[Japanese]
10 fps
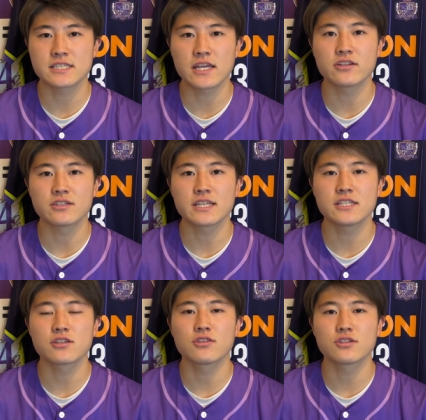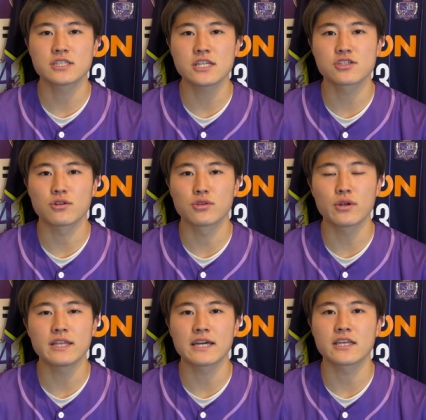している既存の選手をど
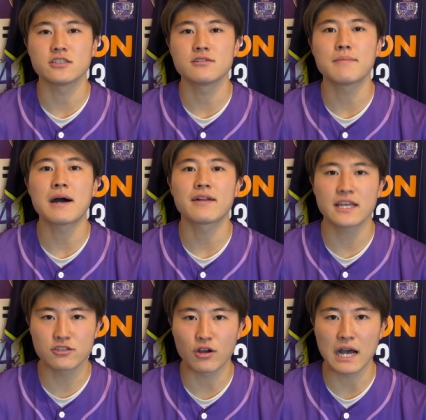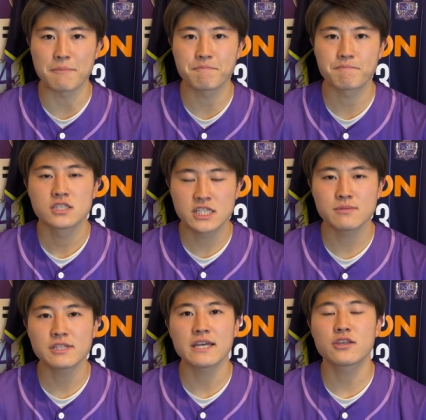れだけ上回れるのか、
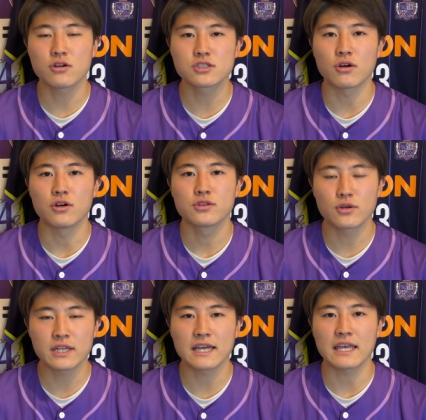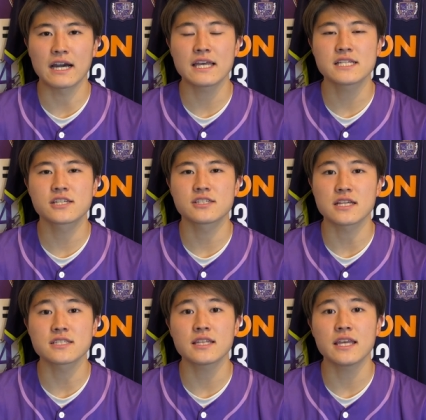チーム内競争をどれだけ激しく
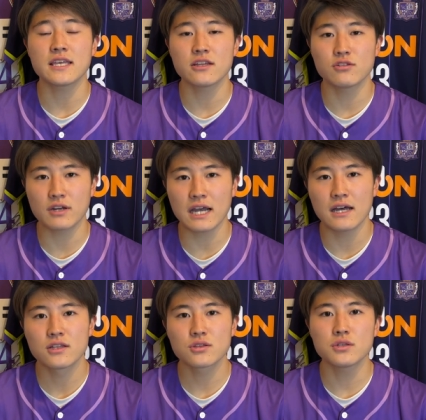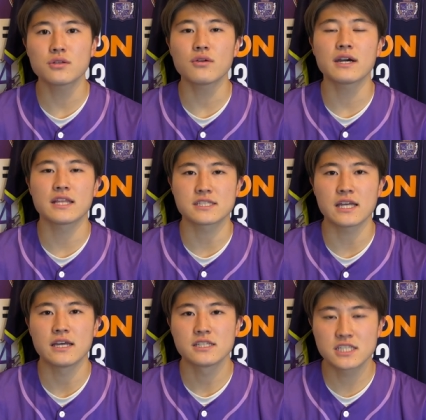させていけるのかというところがです
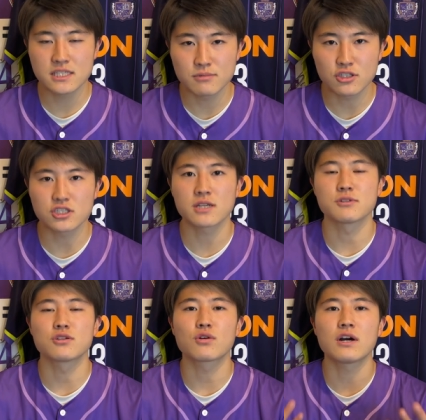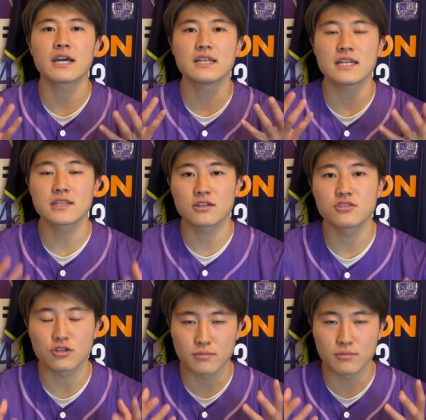ね、チームとしても底上げになってくると